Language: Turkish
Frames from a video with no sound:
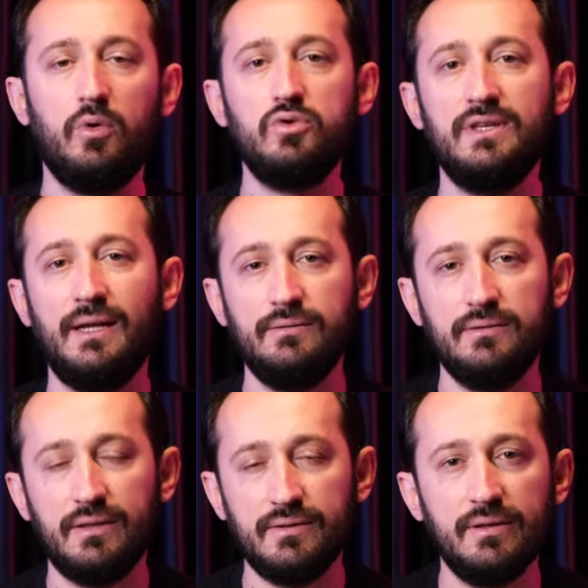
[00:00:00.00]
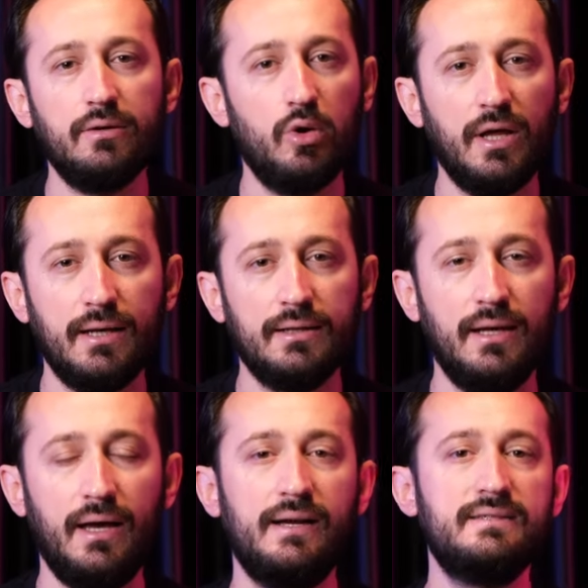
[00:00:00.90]
O yüzden yanınızda
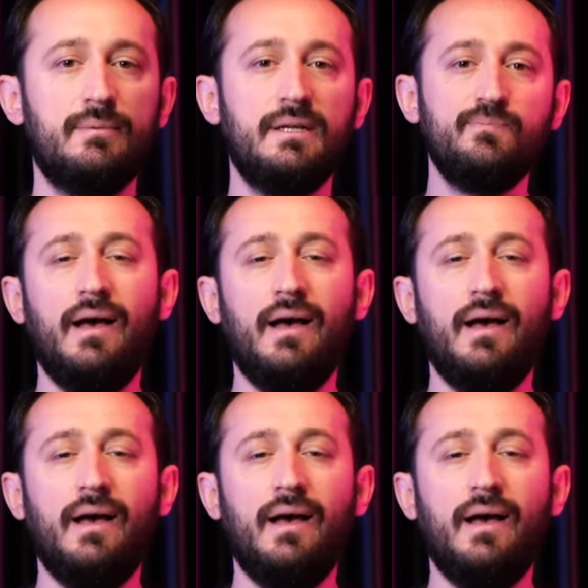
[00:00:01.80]
kolaylıkla her zaman